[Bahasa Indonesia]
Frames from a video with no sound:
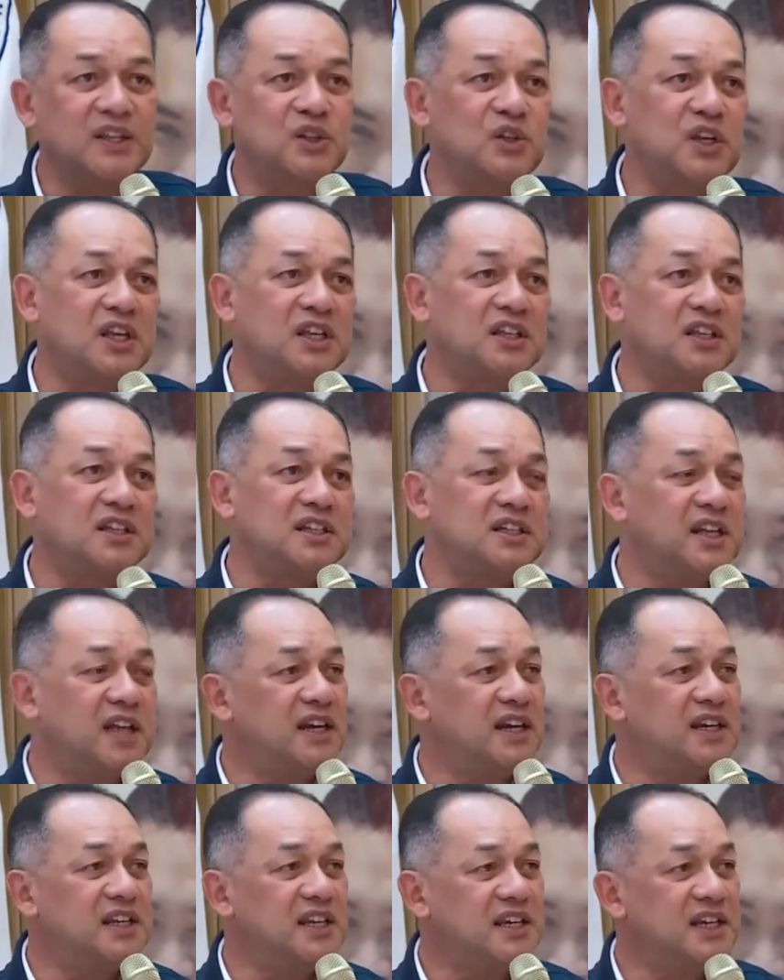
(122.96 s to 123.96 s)
nah itu yang
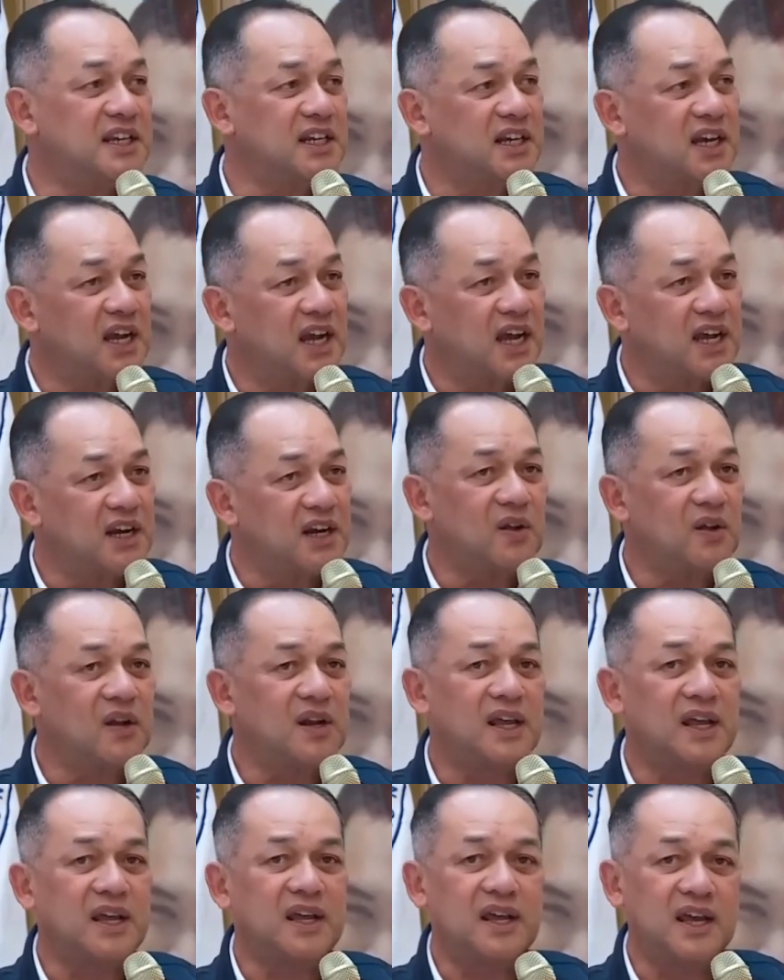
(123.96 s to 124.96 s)
tidak diinginkan
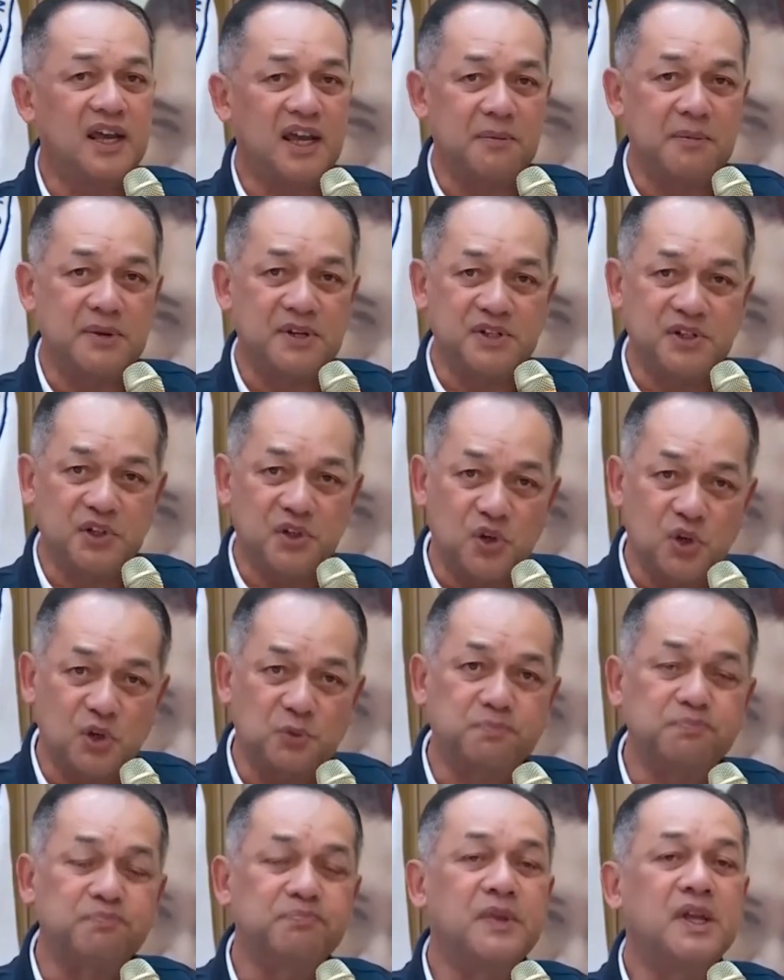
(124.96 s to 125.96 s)
oleh Magic
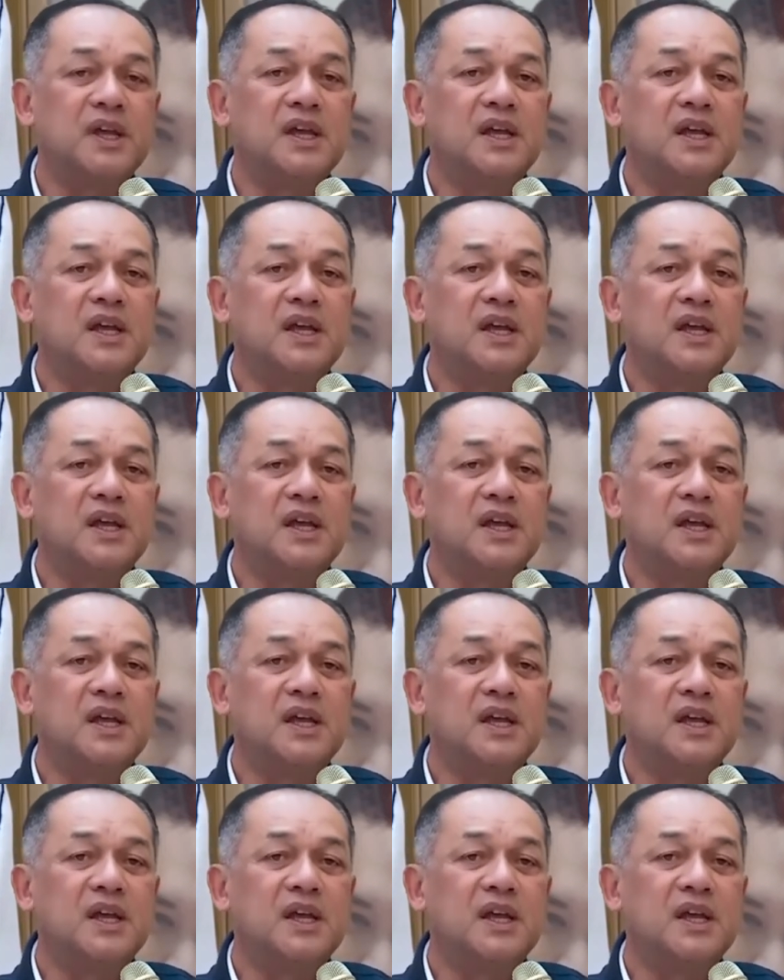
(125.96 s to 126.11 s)
Group.